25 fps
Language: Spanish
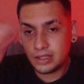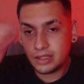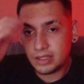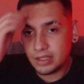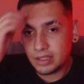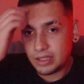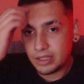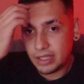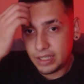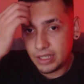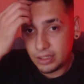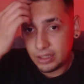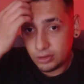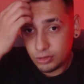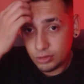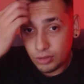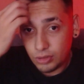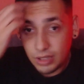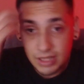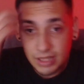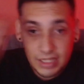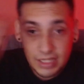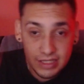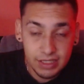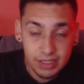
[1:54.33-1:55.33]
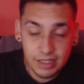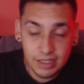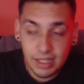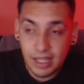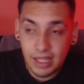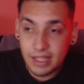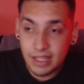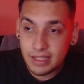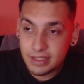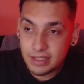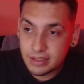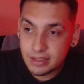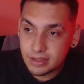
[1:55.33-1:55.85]
en todas las
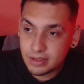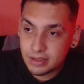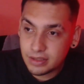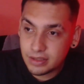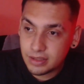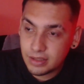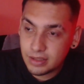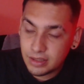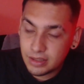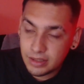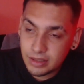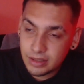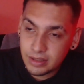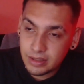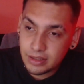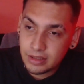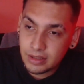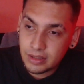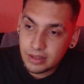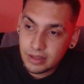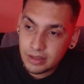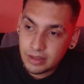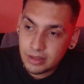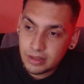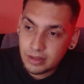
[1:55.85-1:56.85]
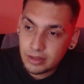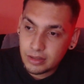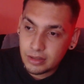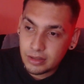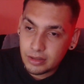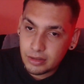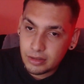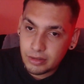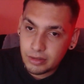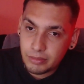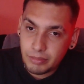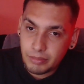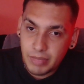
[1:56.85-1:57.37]
edades,
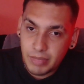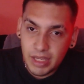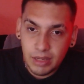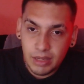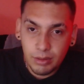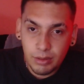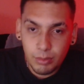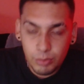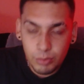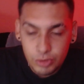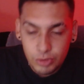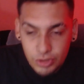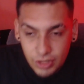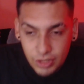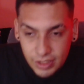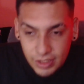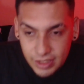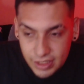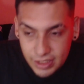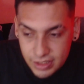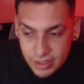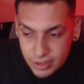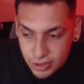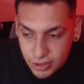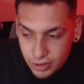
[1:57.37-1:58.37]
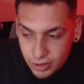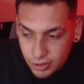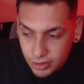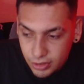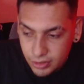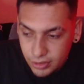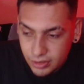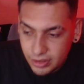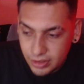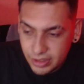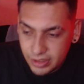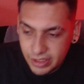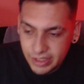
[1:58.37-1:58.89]
me llamó mucho la atención
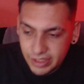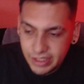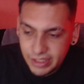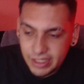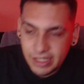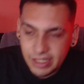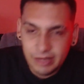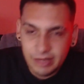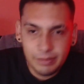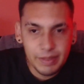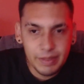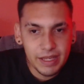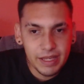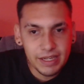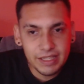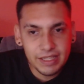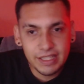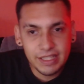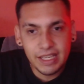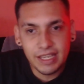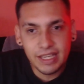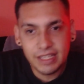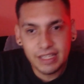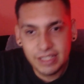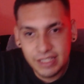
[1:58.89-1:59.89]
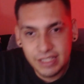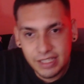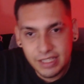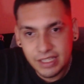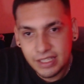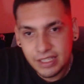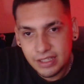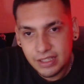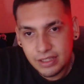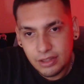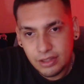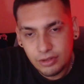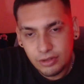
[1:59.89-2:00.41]
y el ver que aquí,
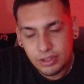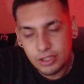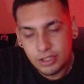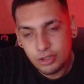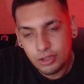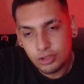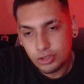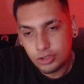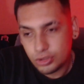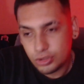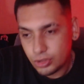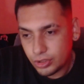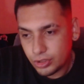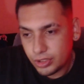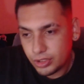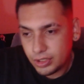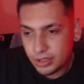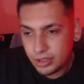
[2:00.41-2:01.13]
de donde yo soy,